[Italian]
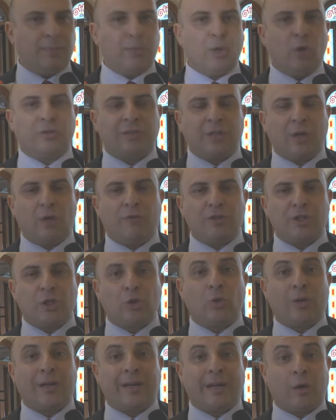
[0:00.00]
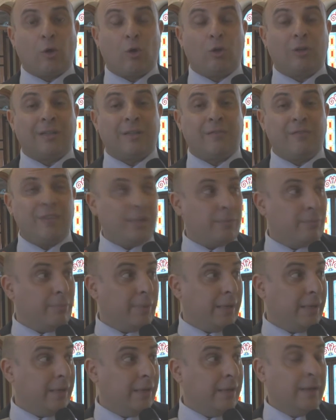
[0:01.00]
Abbiamo, stiamo facendo una raccolta
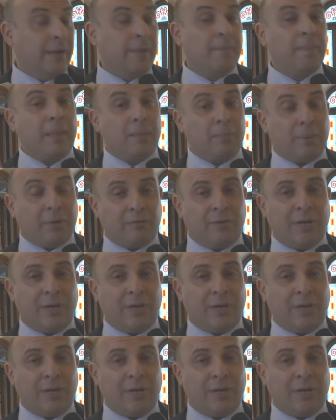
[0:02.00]
firme per